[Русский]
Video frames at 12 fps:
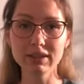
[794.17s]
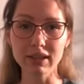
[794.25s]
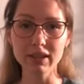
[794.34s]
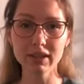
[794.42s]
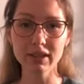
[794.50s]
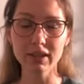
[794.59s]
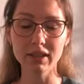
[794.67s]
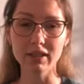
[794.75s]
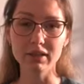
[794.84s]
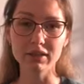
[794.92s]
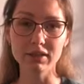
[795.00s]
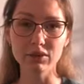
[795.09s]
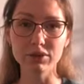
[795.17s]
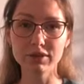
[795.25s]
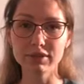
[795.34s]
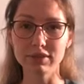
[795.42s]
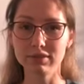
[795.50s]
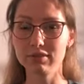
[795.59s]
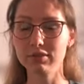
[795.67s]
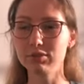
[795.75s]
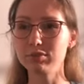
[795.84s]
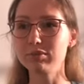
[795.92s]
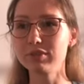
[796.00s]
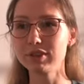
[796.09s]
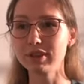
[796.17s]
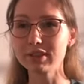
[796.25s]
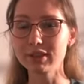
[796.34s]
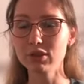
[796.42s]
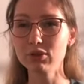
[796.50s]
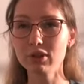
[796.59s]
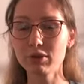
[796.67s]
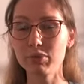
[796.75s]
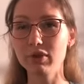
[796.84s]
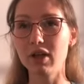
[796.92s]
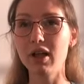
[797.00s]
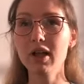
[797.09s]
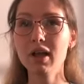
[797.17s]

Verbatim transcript: цены, то есть э, цена за доллар была